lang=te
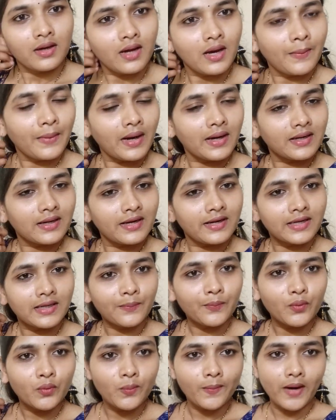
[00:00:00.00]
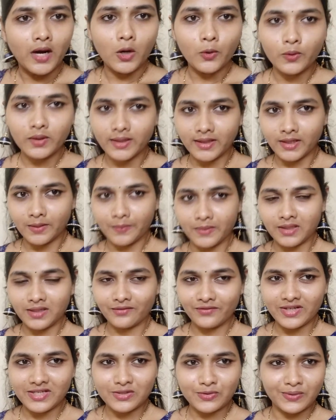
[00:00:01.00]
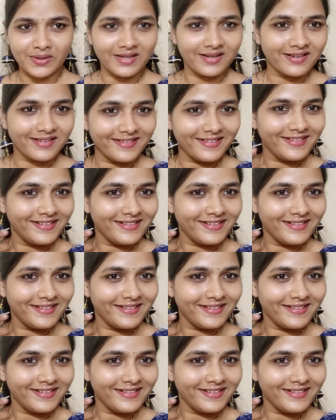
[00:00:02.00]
అట్లాంటప్పుడు బాగుంటాయి అనమాట వేసుకోవడానికి